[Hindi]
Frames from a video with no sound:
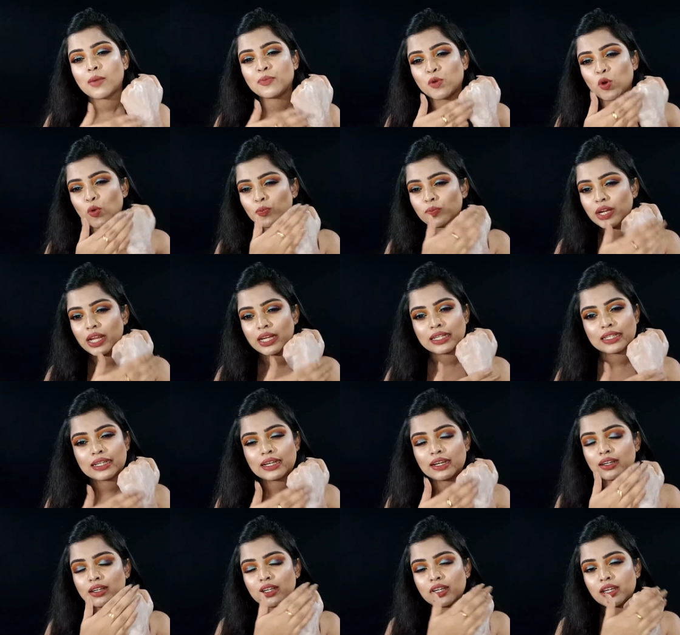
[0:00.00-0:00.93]
आपको ब्लेंड
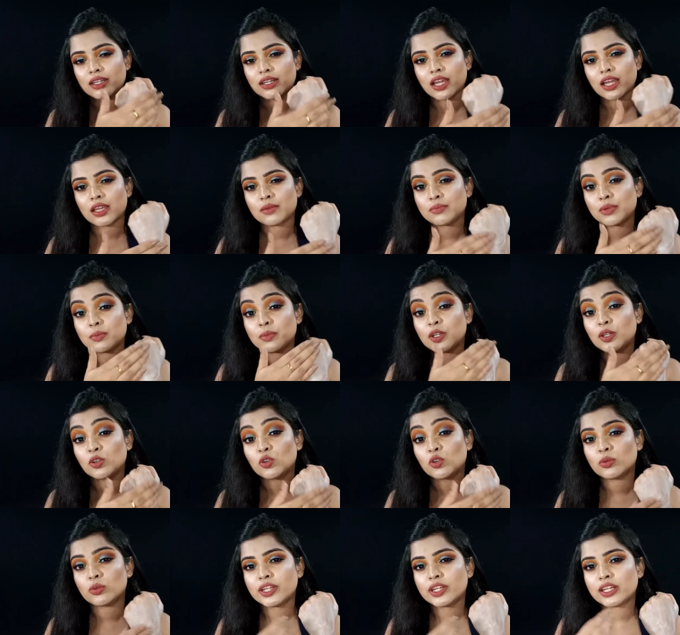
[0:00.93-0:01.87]
करने के टाइम पे
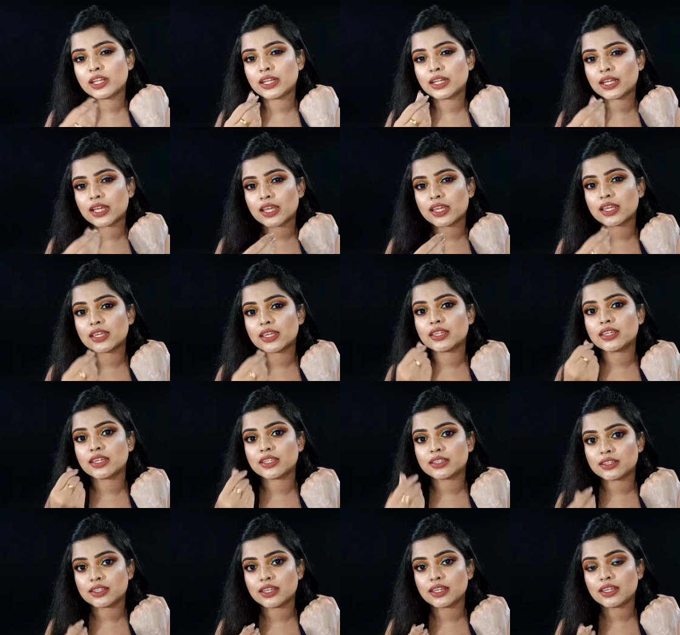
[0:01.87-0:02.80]
बिल्कुल भी नहीं लगेगी कि
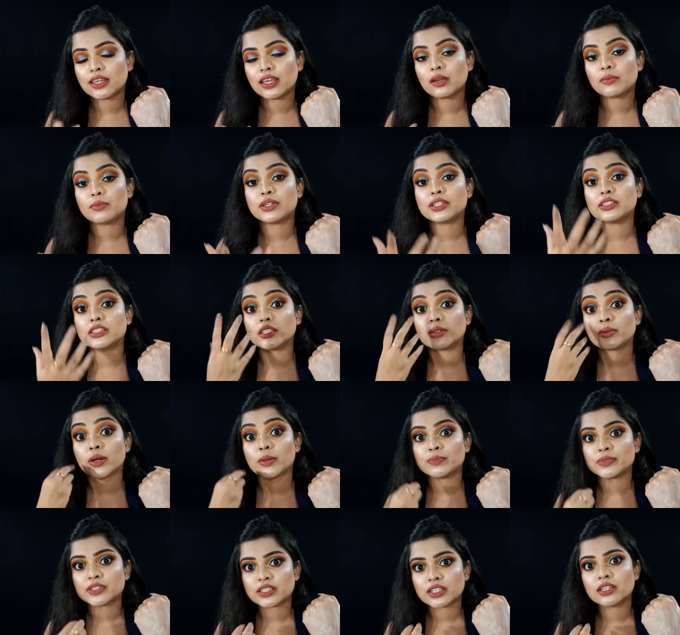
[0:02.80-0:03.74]
ये थिक है बट जब
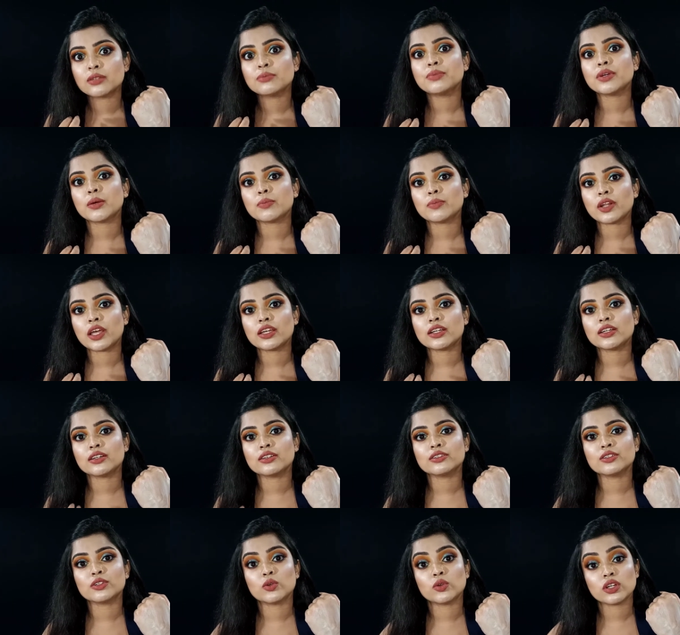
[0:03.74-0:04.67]
आप स्किन पे अप्लाई
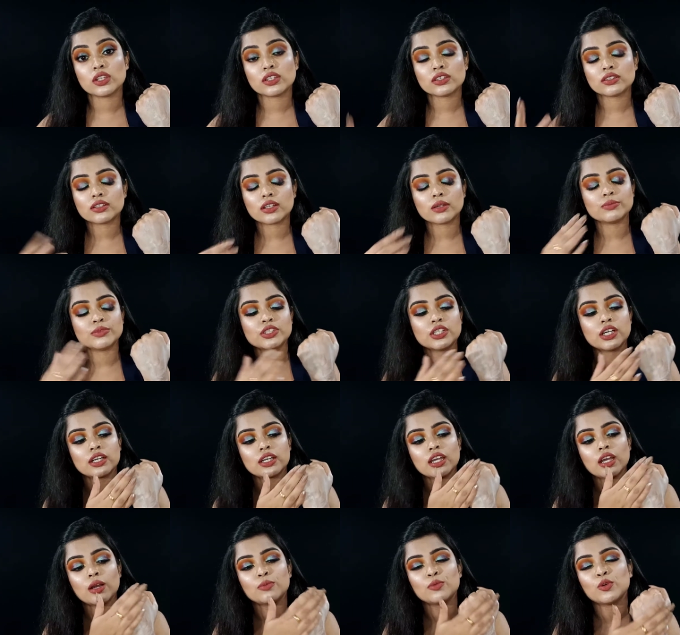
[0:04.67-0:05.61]
करते हो ना तब
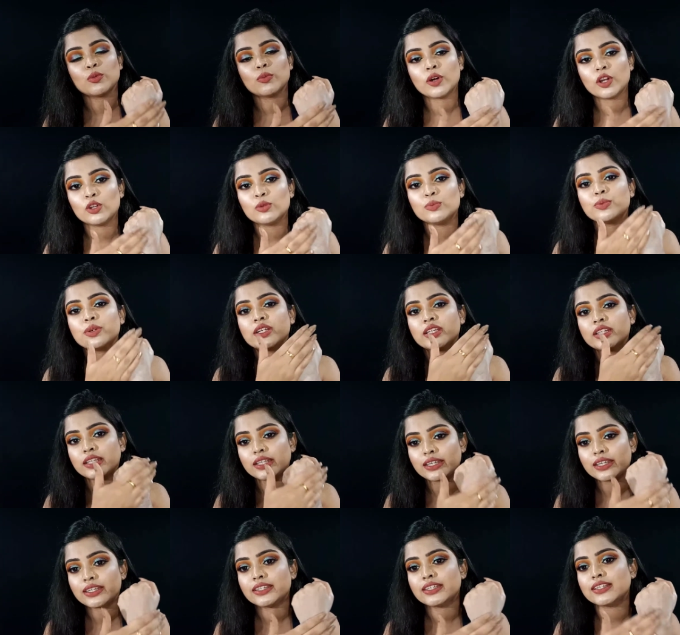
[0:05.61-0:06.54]
जाके आपको मालूम
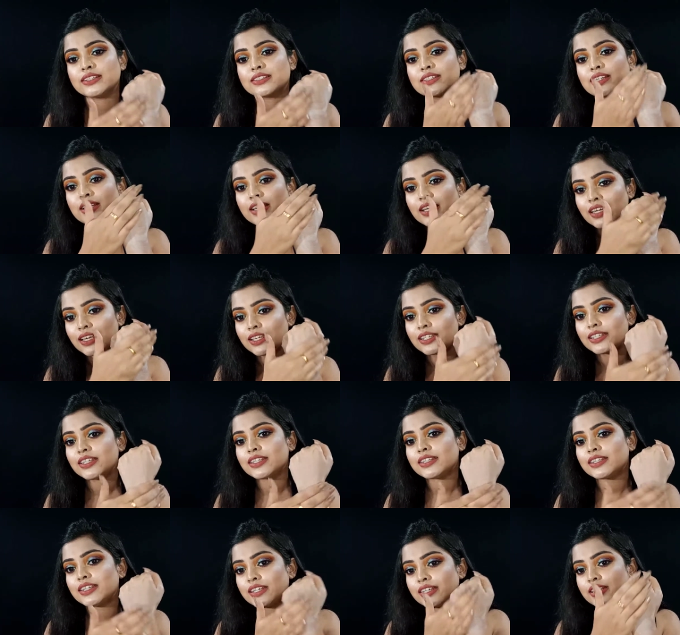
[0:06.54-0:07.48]
पड़ेगी कि यस
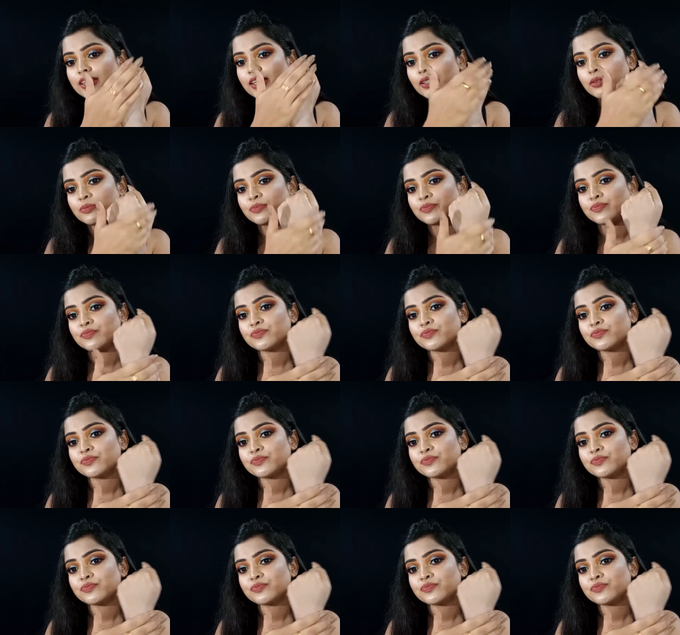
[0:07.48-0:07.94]
ये थिक है